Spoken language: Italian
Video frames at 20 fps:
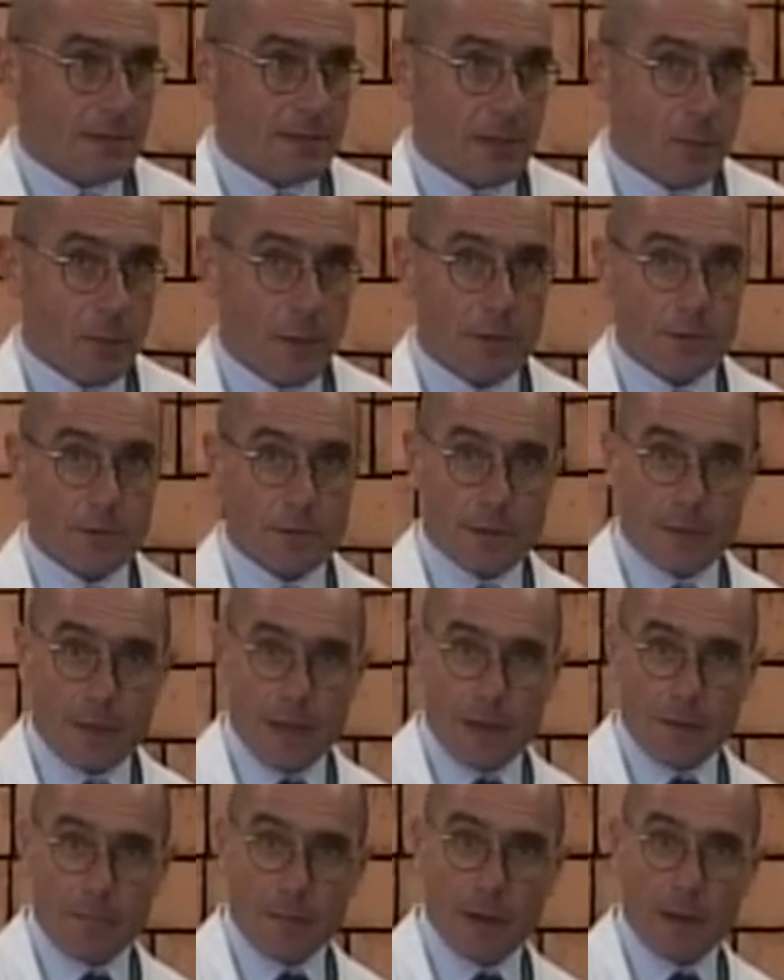se questo
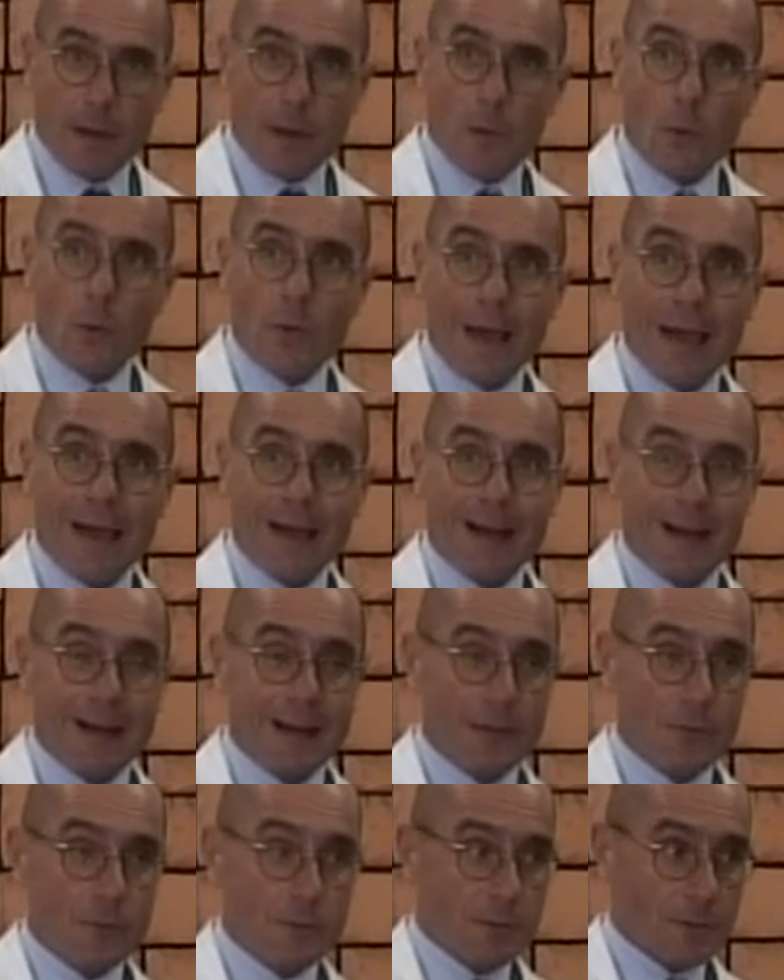determina una
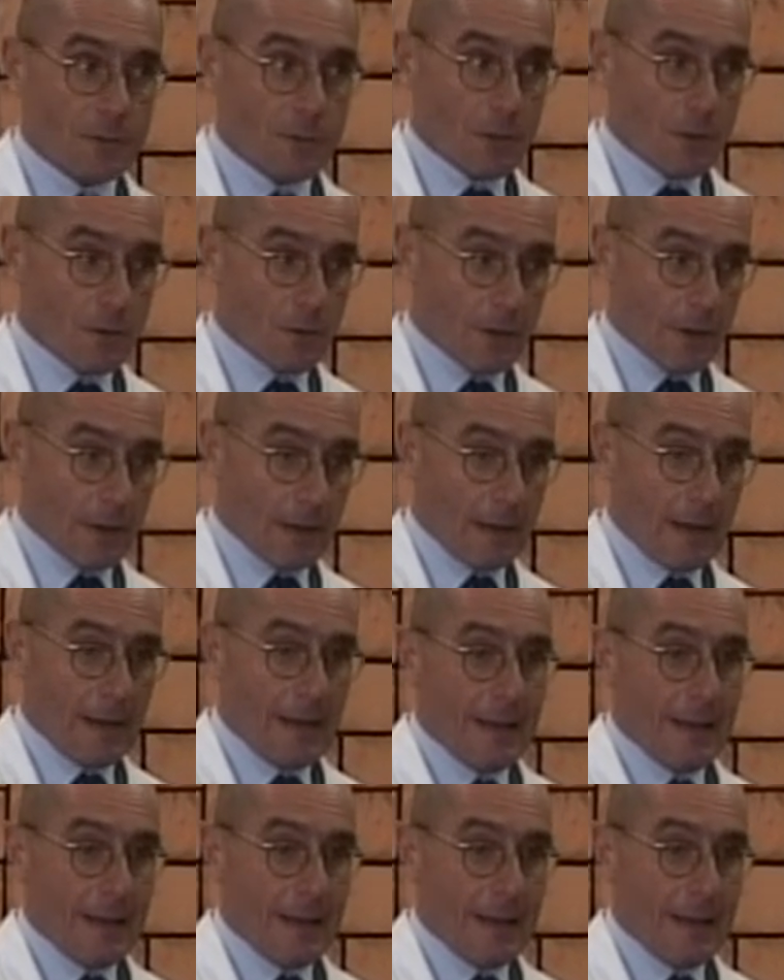riduzione